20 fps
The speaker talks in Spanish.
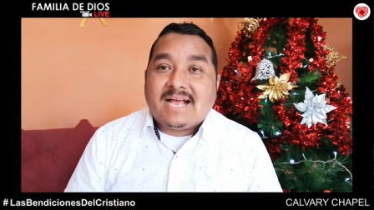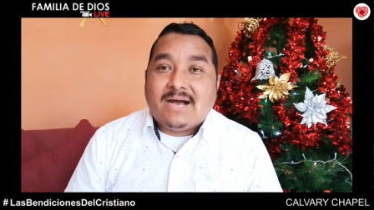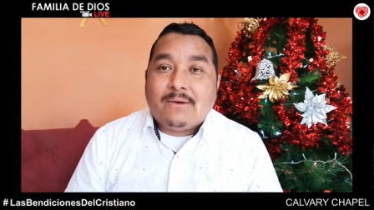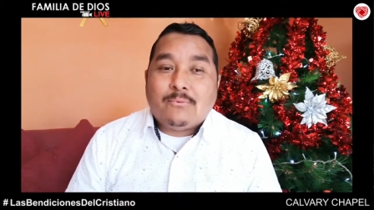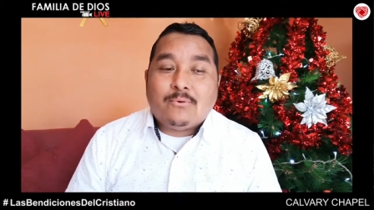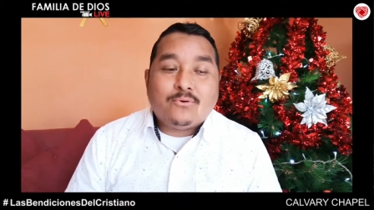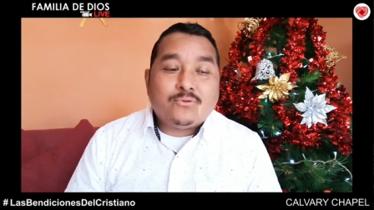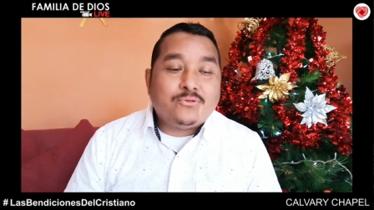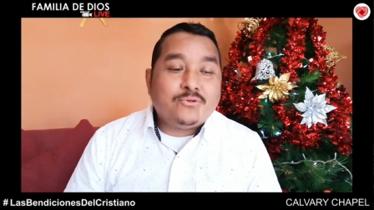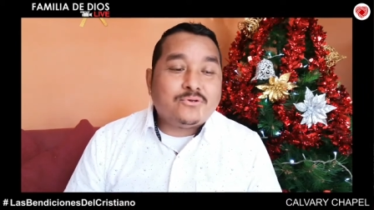
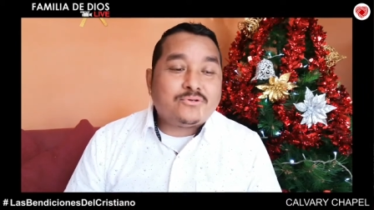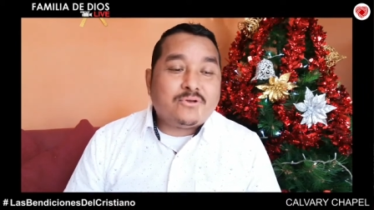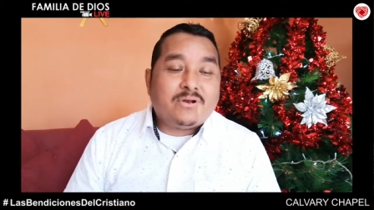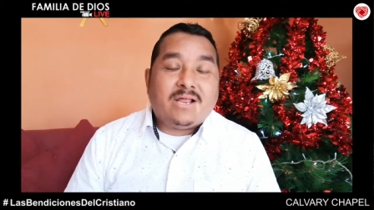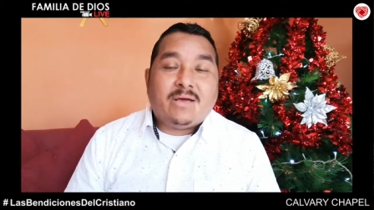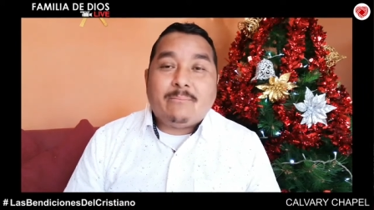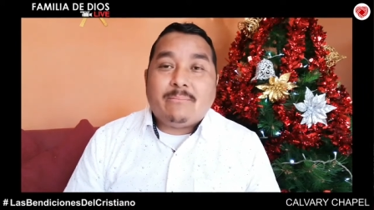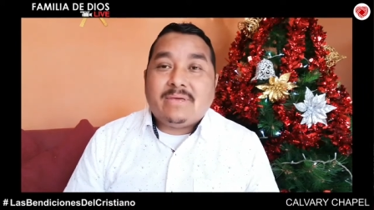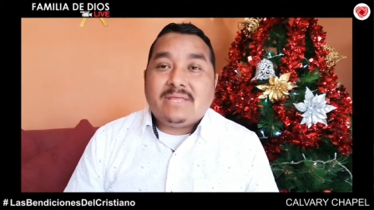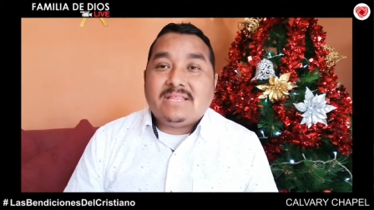cabo no
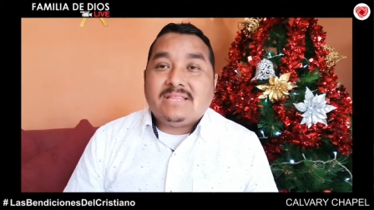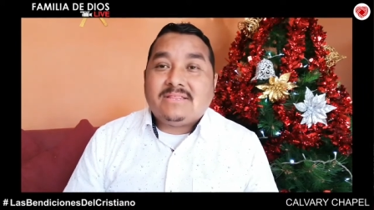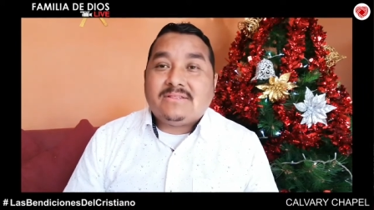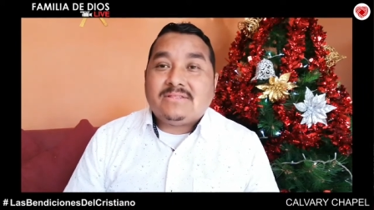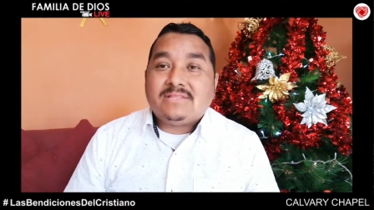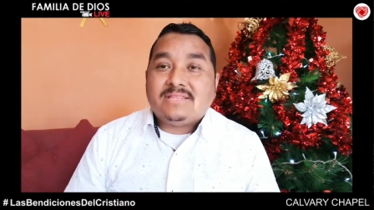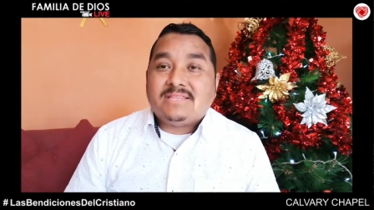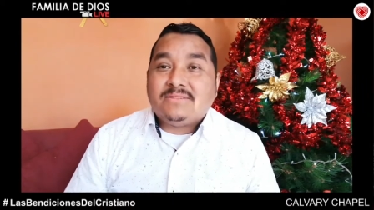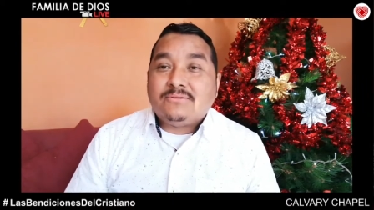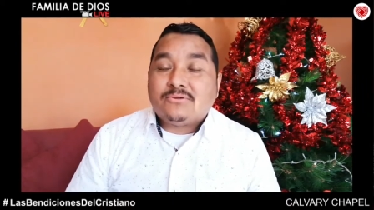
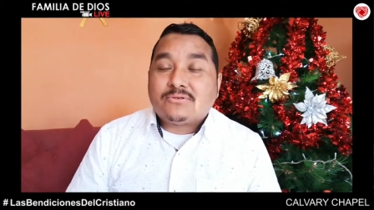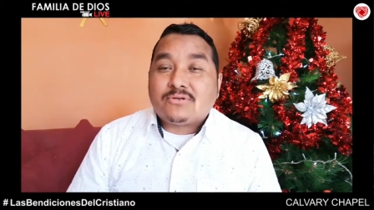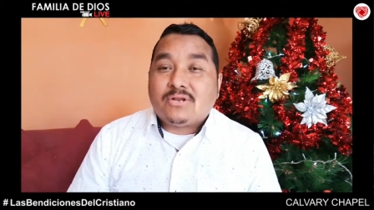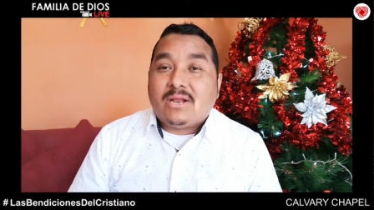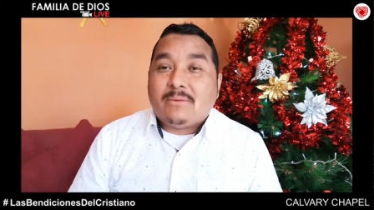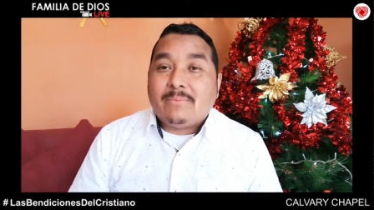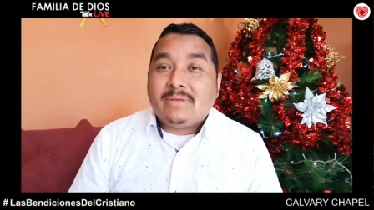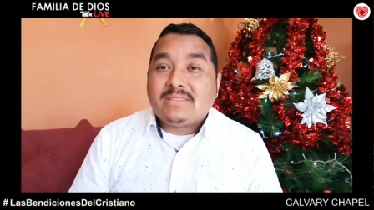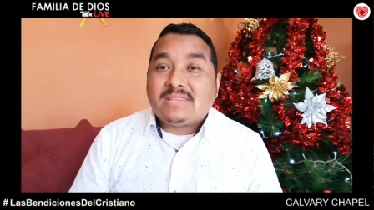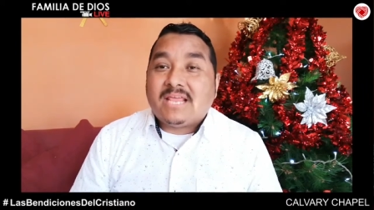
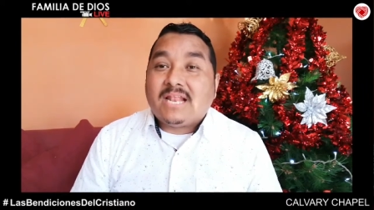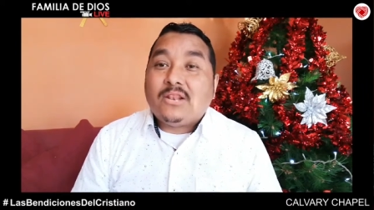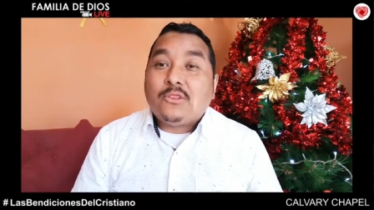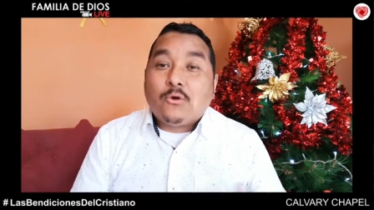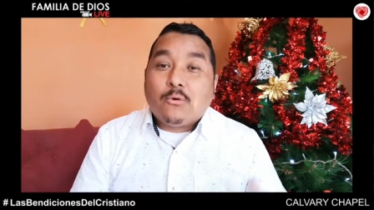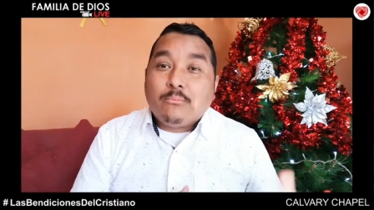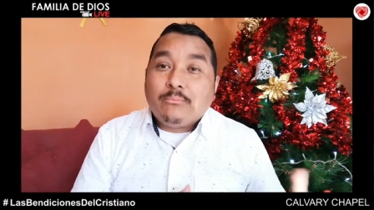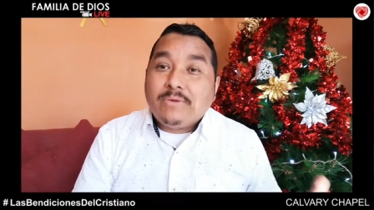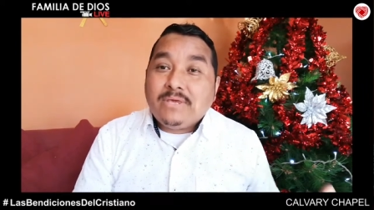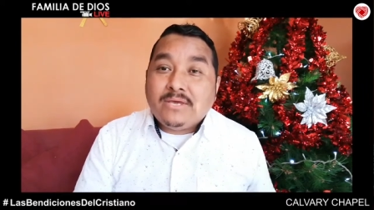solamente, el
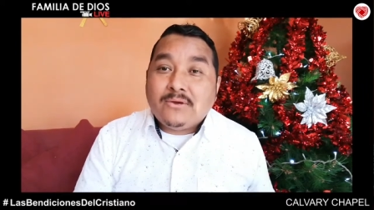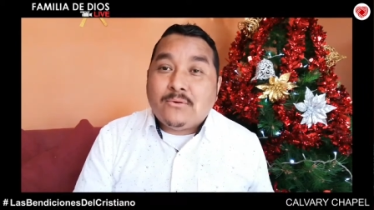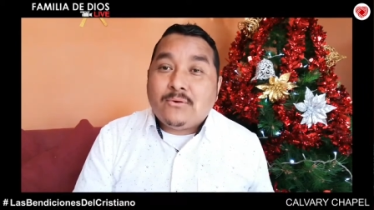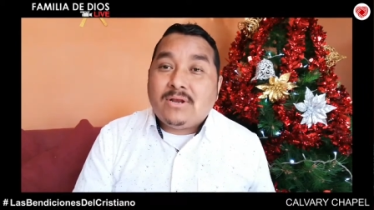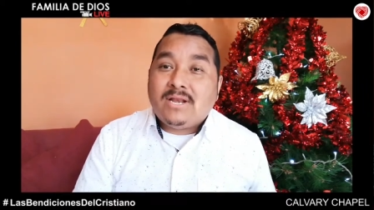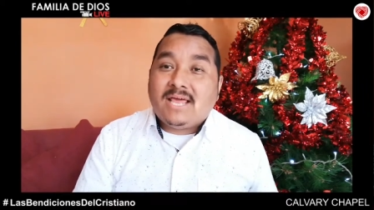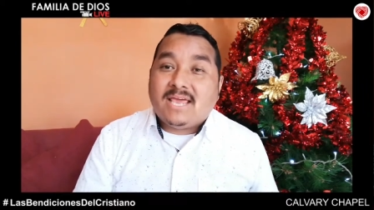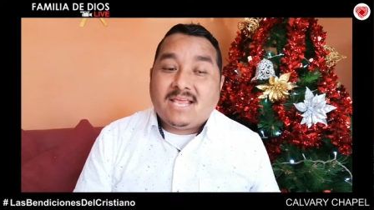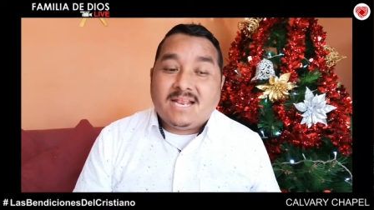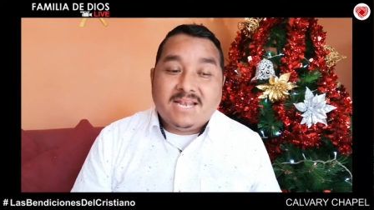domingo
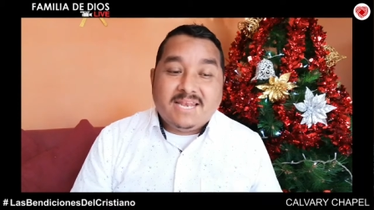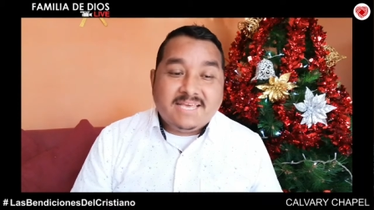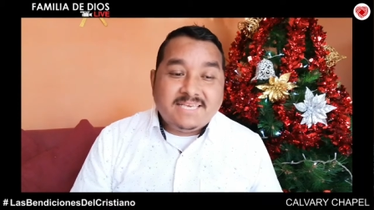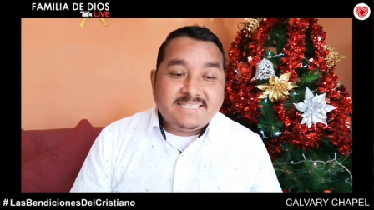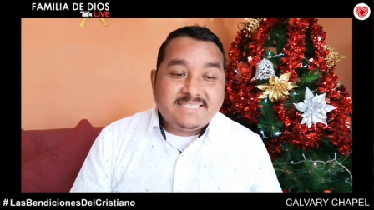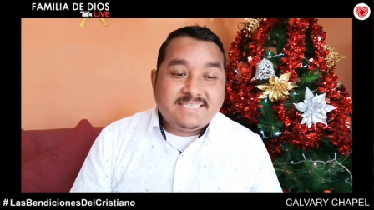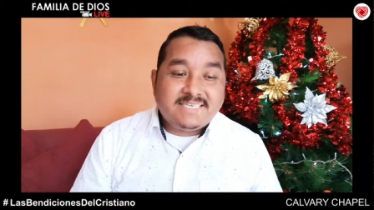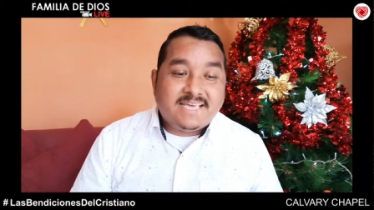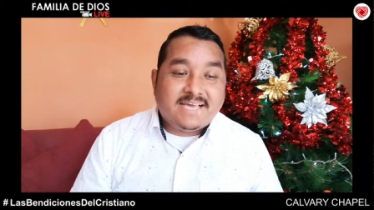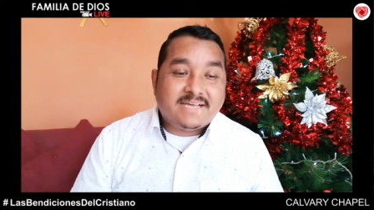en la
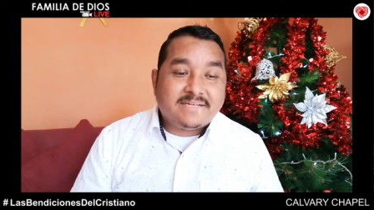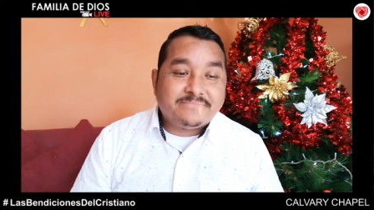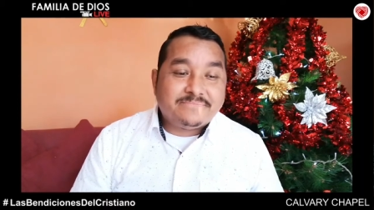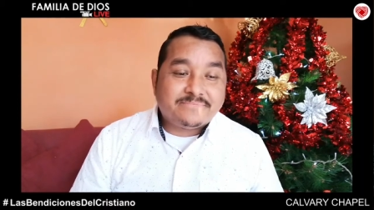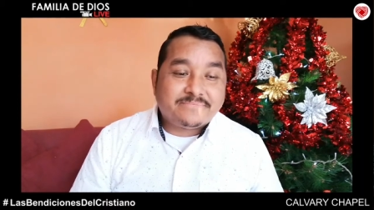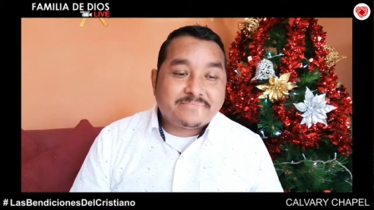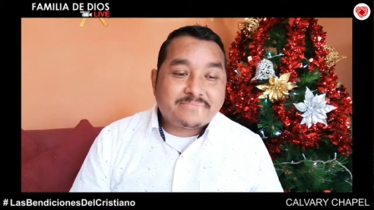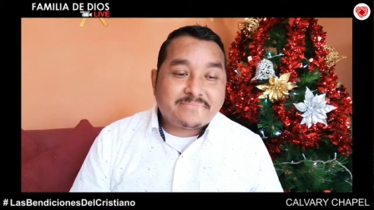iglesia,